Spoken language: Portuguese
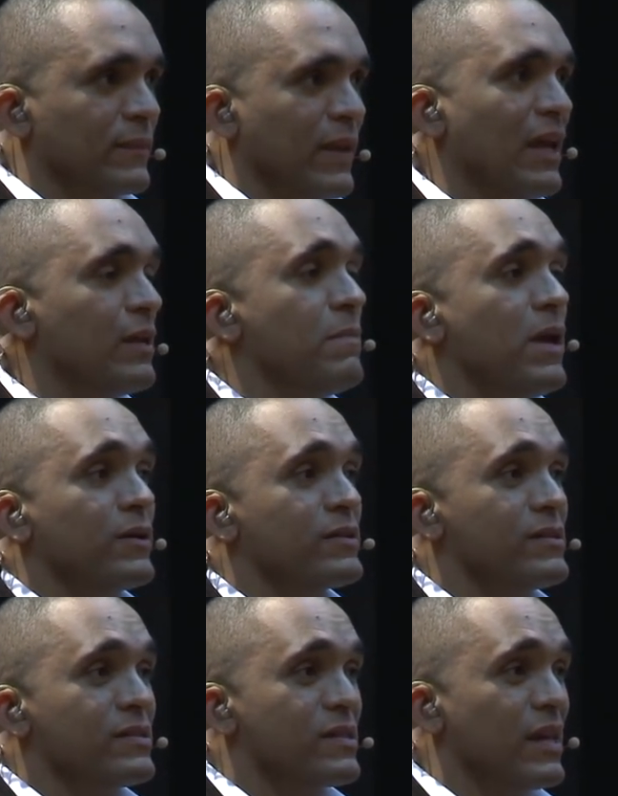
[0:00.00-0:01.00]
Ele meio que
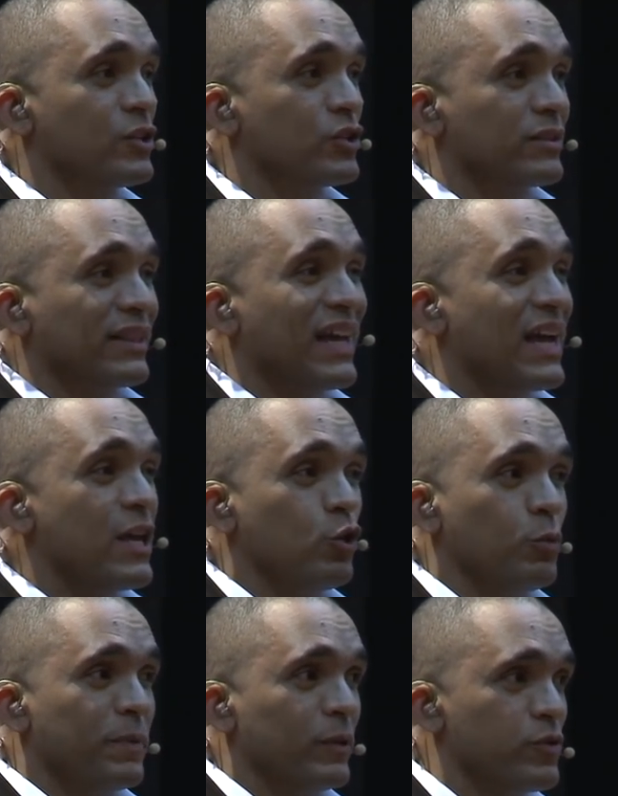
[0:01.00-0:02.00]
se sente
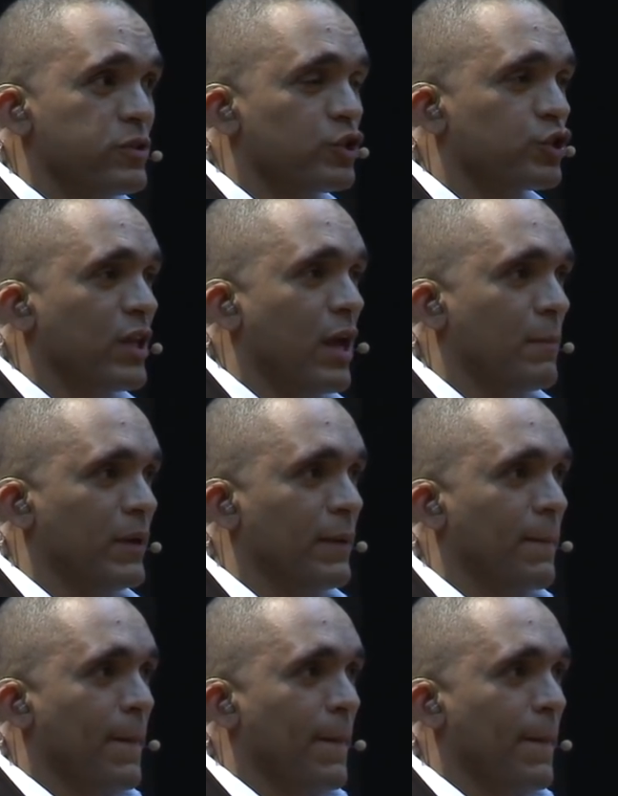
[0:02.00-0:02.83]
traído pelo sistema.